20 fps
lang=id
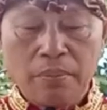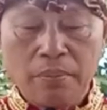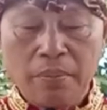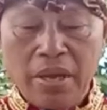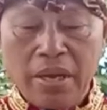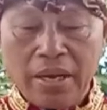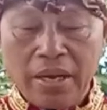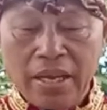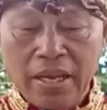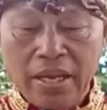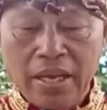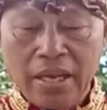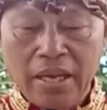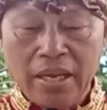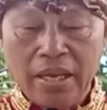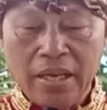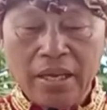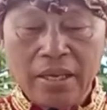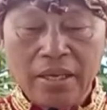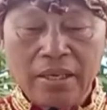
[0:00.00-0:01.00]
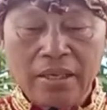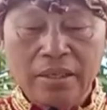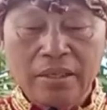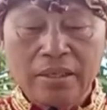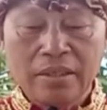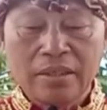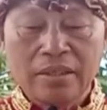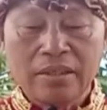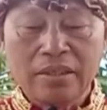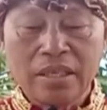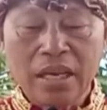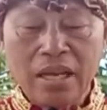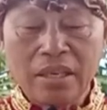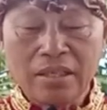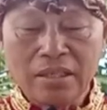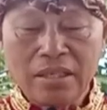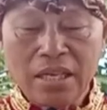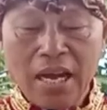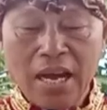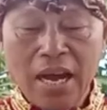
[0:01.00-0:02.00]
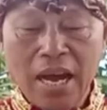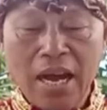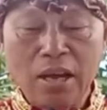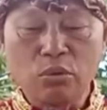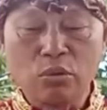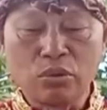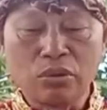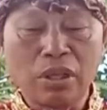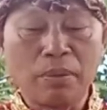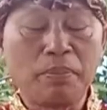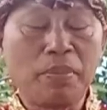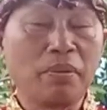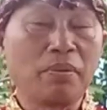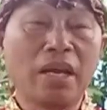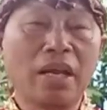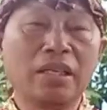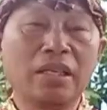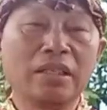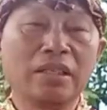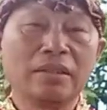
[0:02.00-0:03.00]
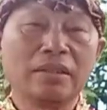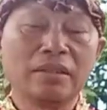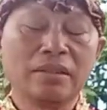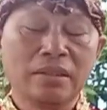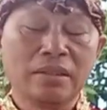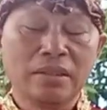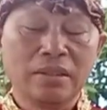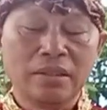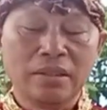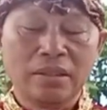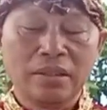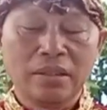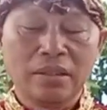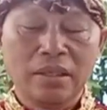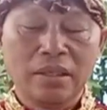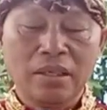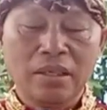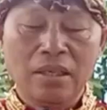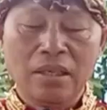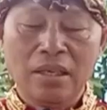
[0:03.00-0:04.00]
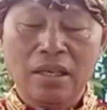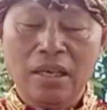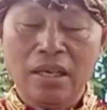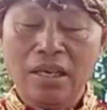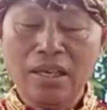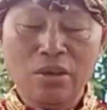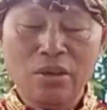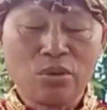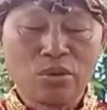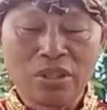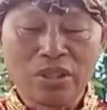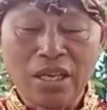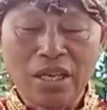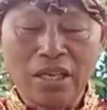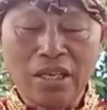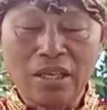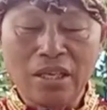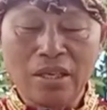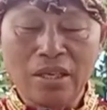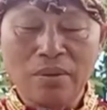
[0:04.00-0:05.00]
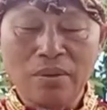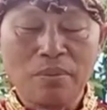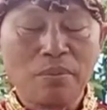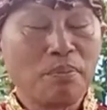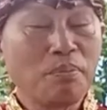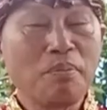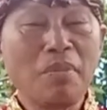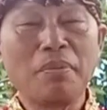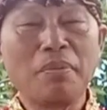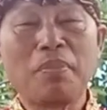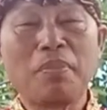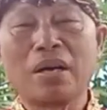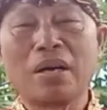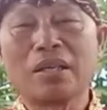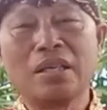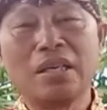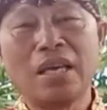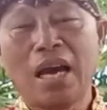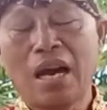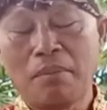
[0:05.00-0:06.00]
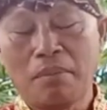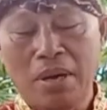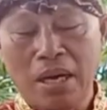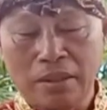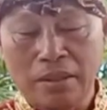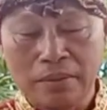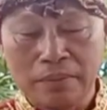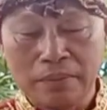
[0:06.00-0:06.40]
Beree janja anu tepe wali. Lino sei bepa kiyama.